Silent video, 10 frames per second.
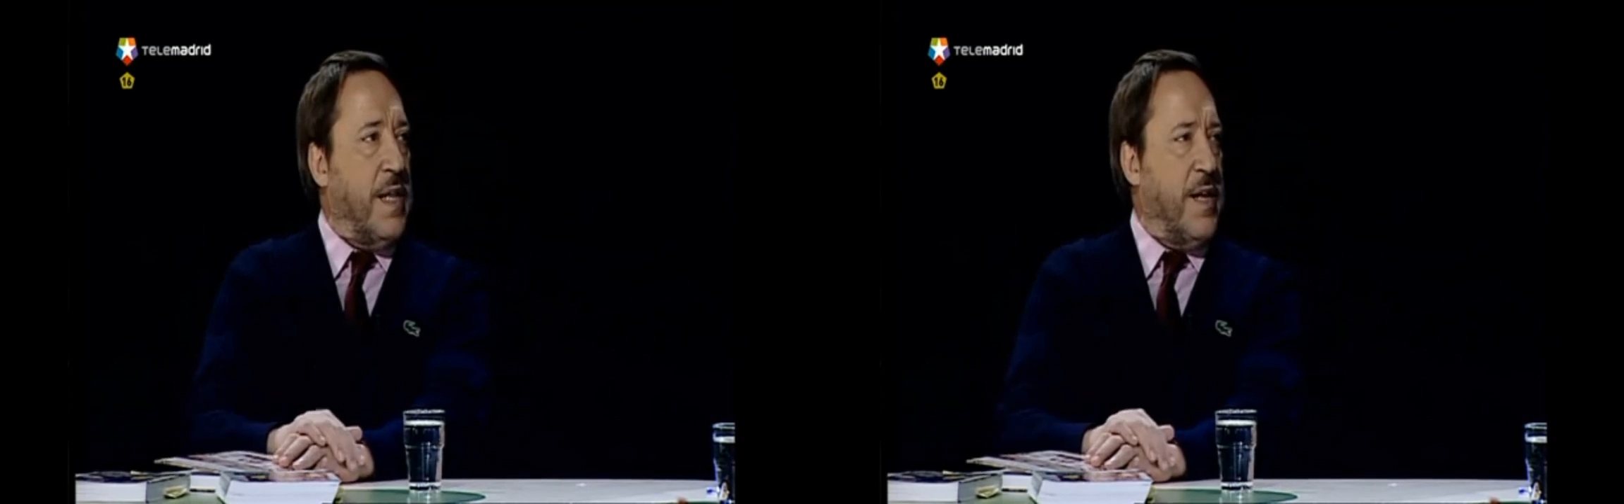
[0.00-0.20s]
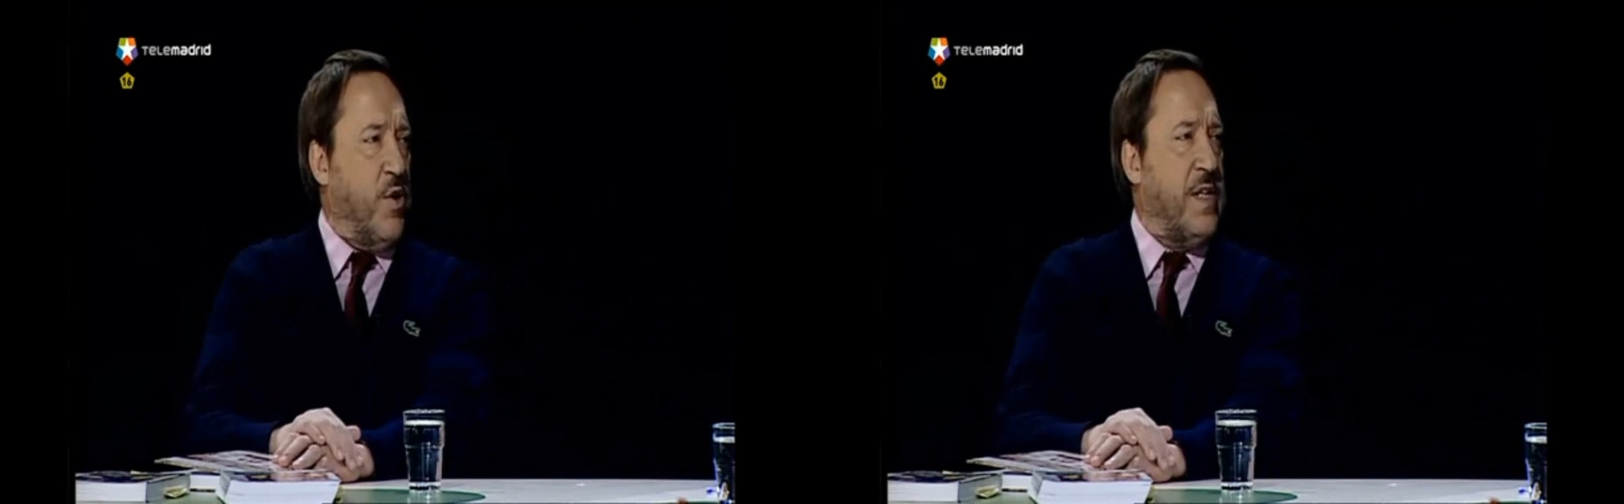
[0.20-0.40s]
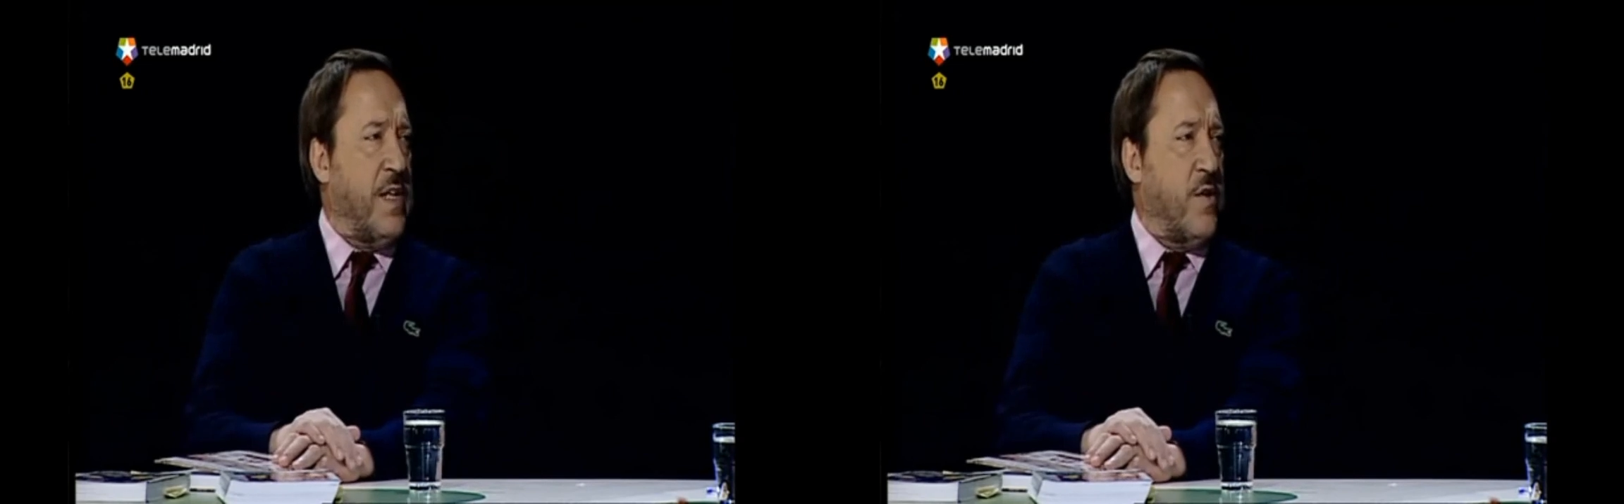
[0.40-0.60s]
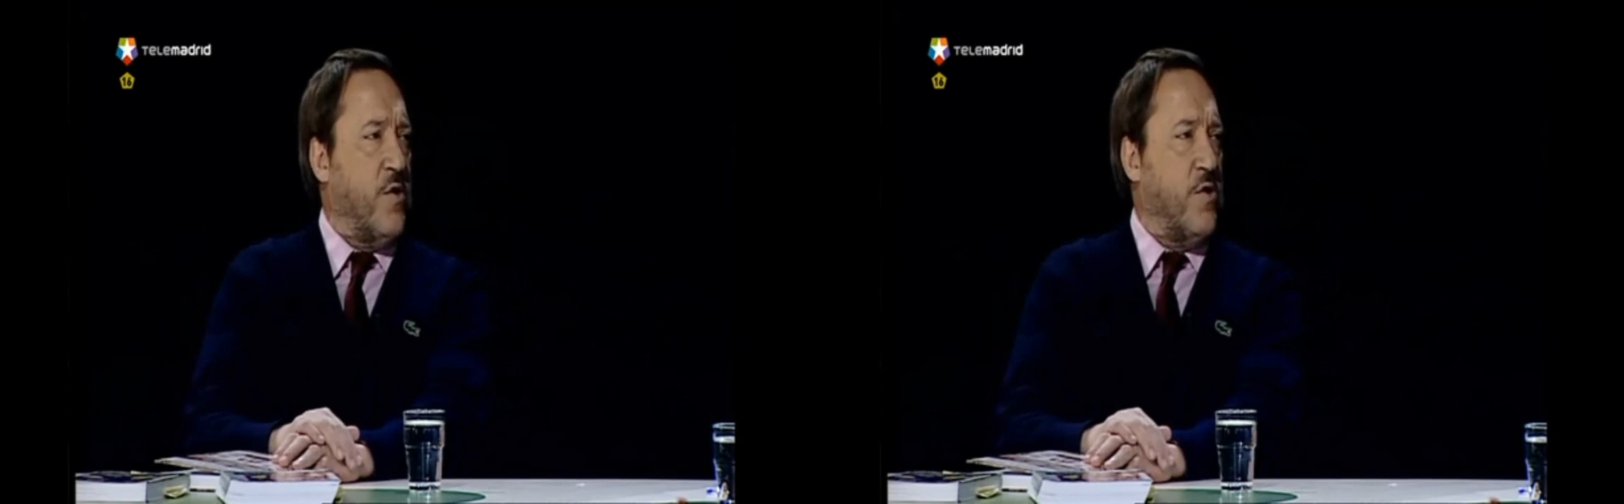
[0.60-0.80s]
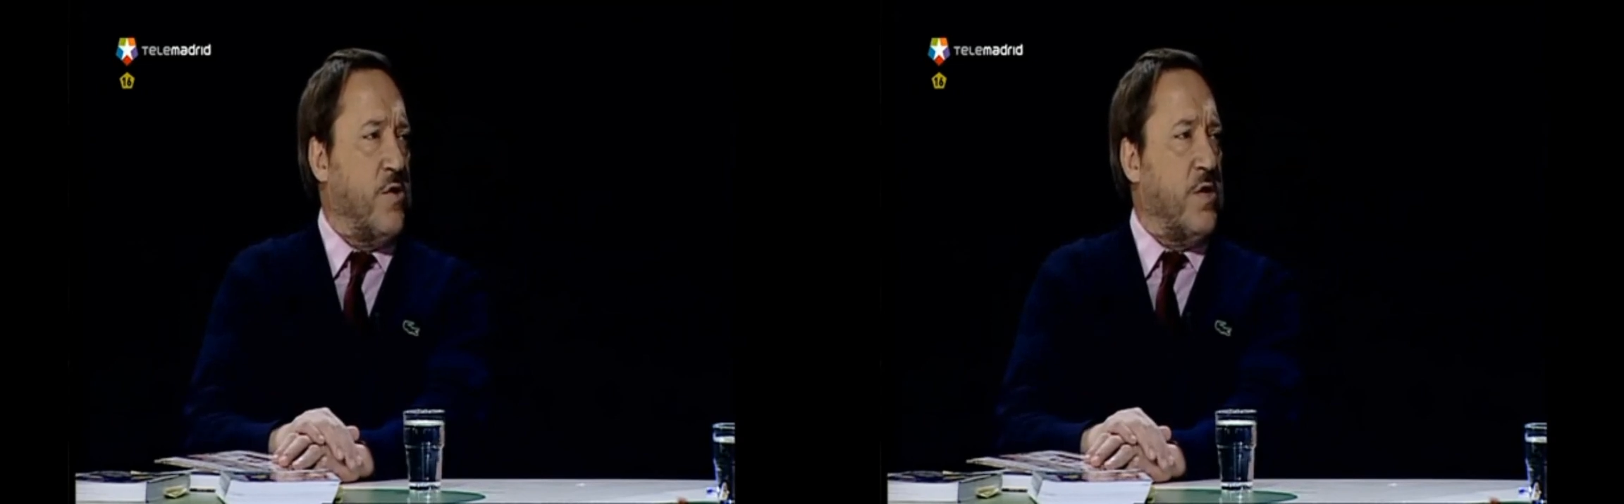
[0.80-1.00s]
el
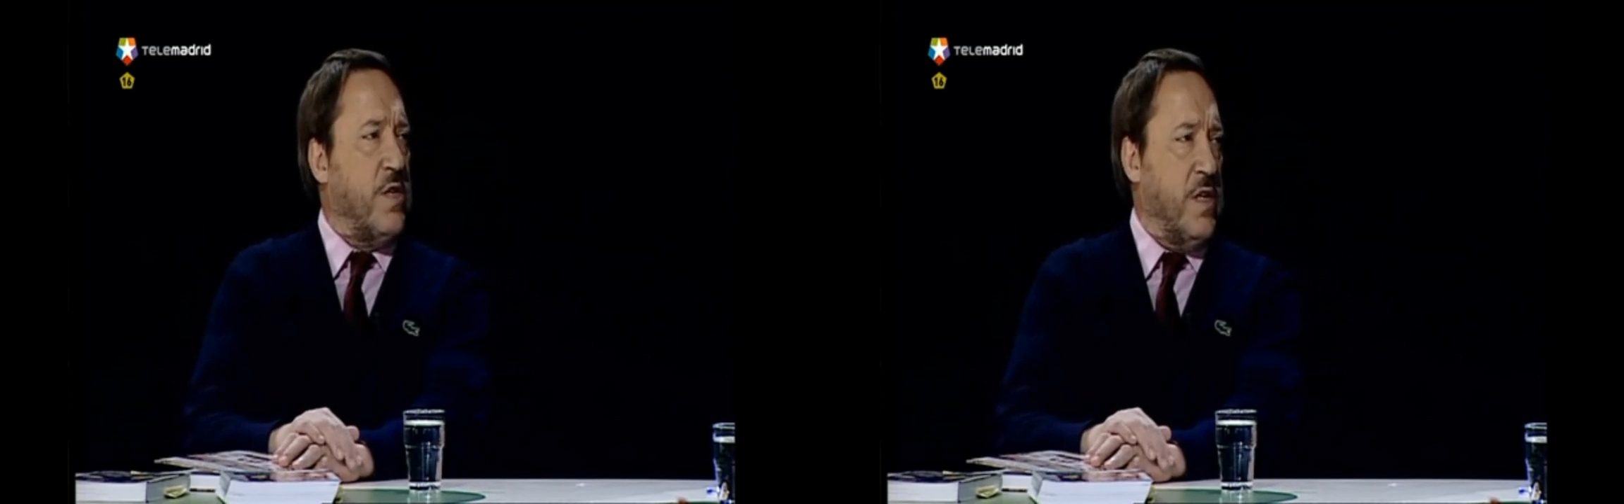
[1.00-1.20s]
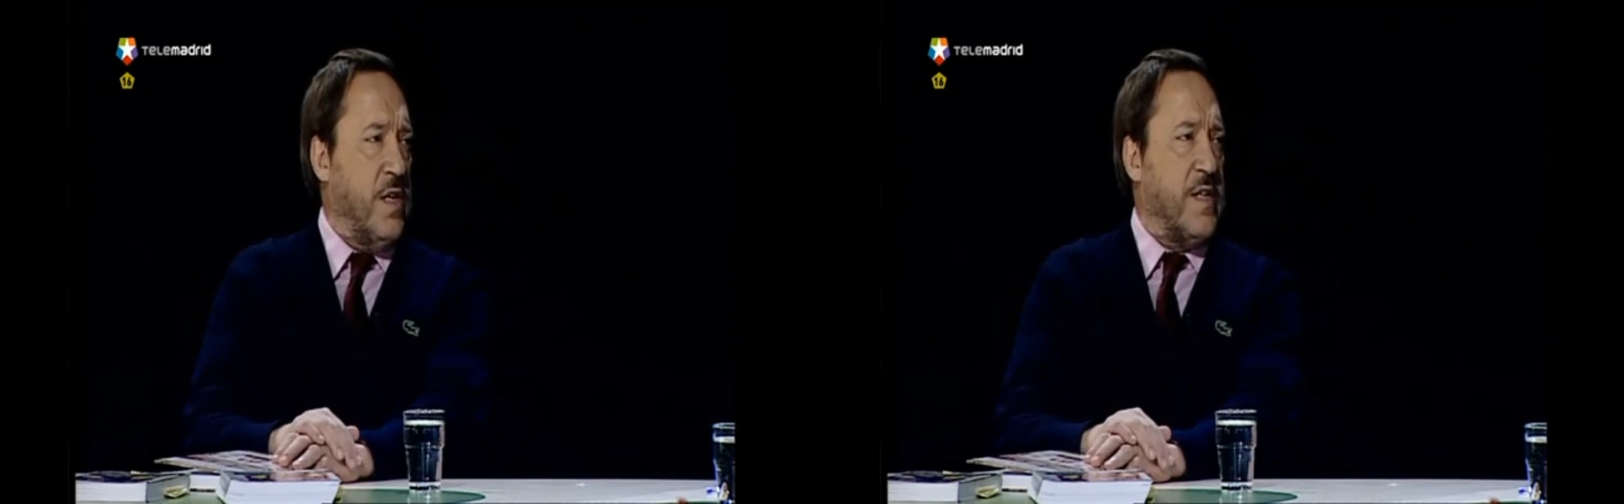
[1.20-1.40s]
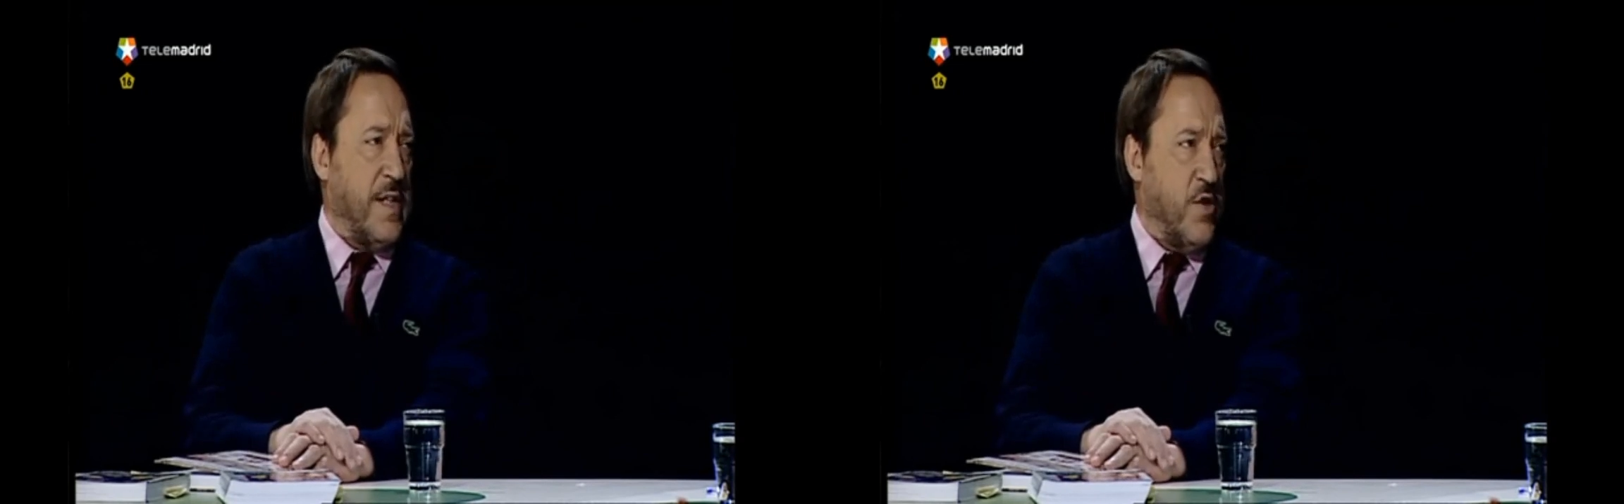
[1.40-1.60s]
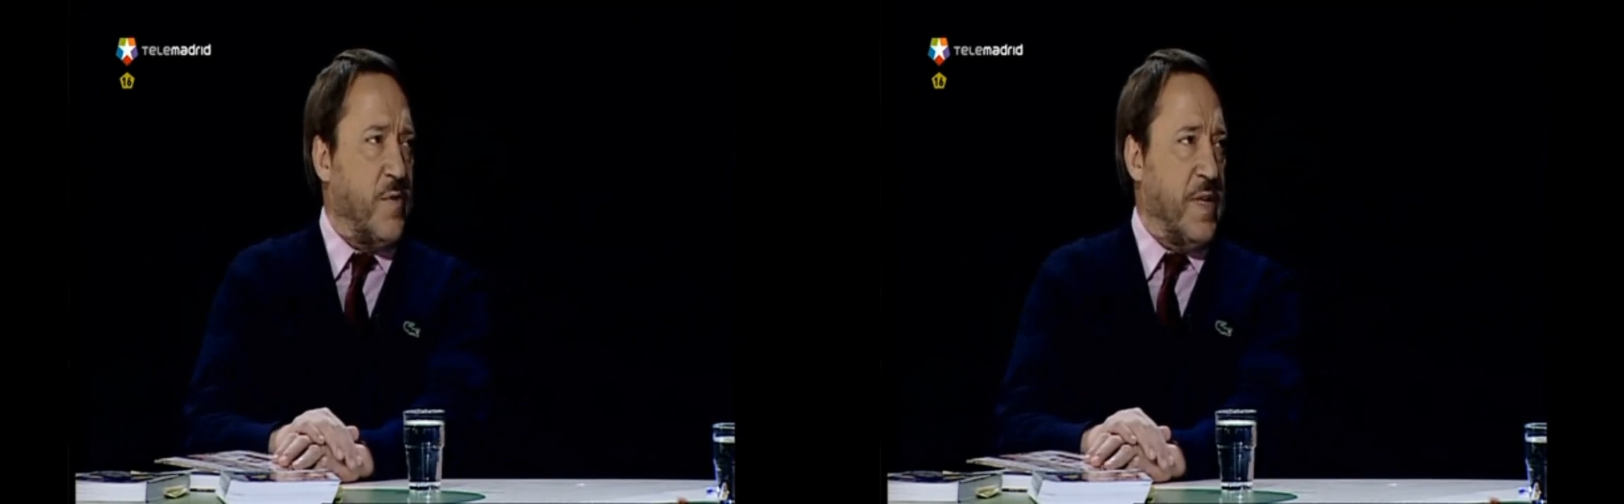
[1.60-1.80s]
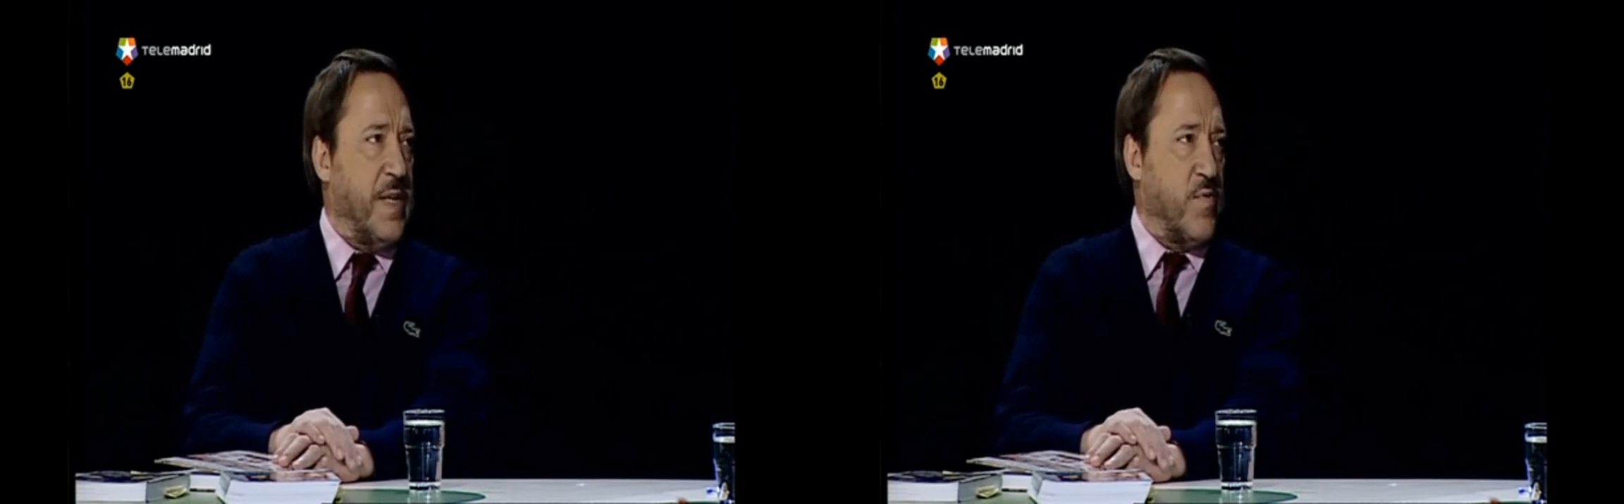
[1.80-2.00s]
neolítico y
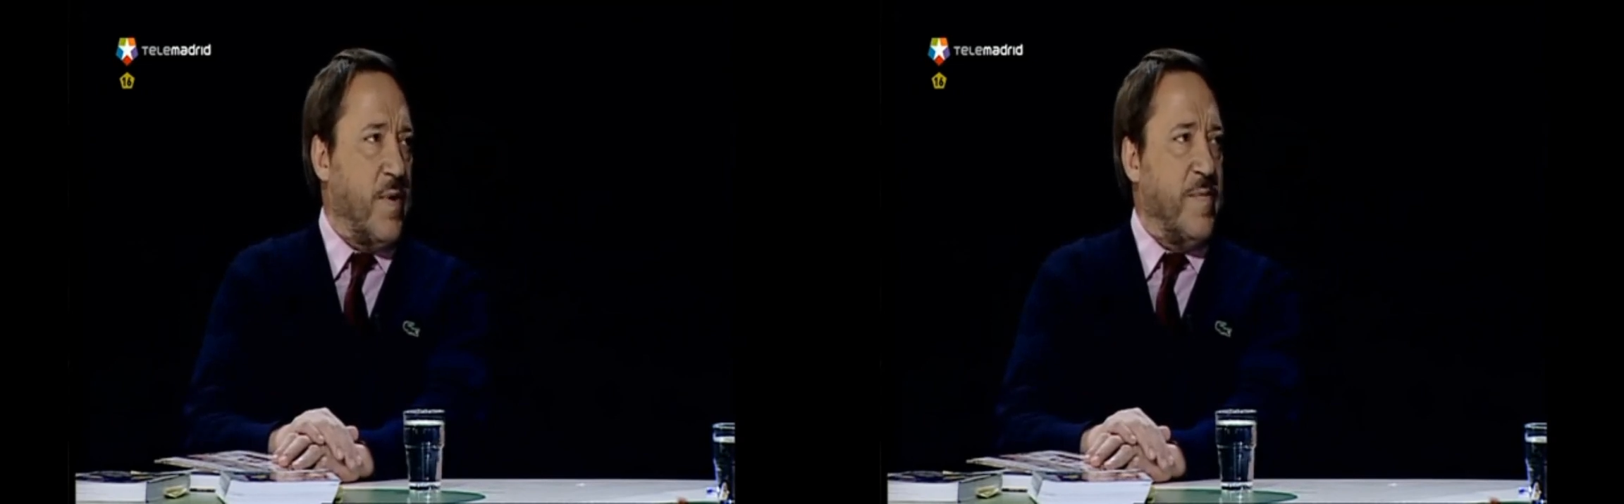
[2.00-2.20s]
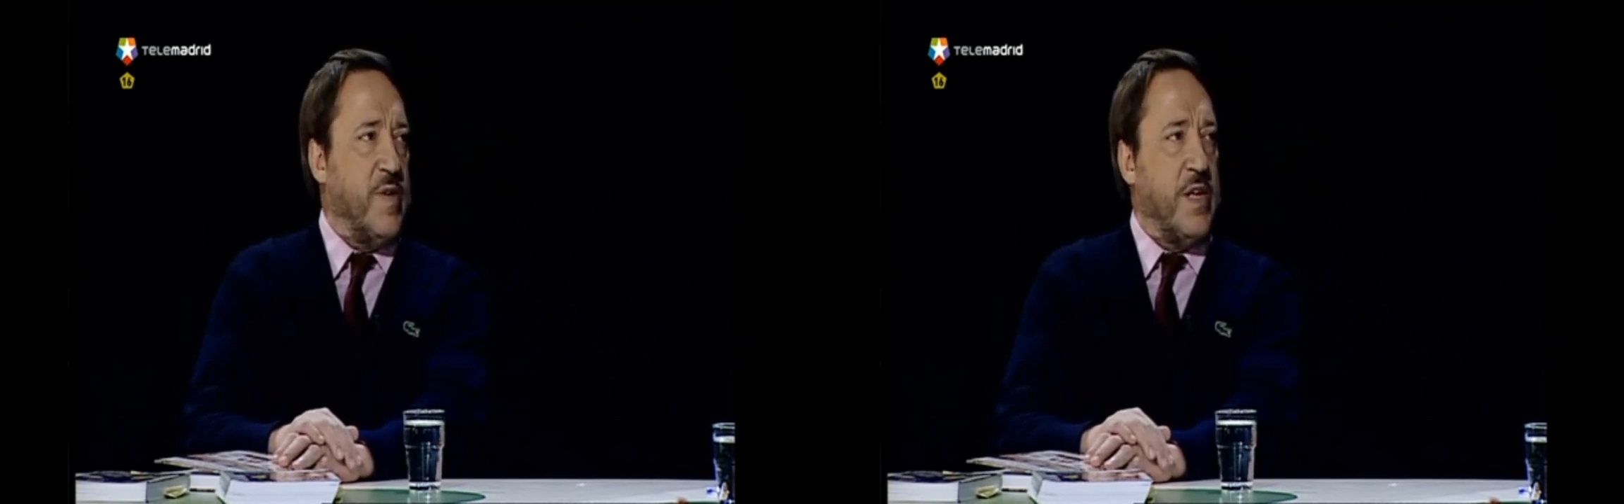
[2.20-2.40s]
anteriormente. Bueno, por lo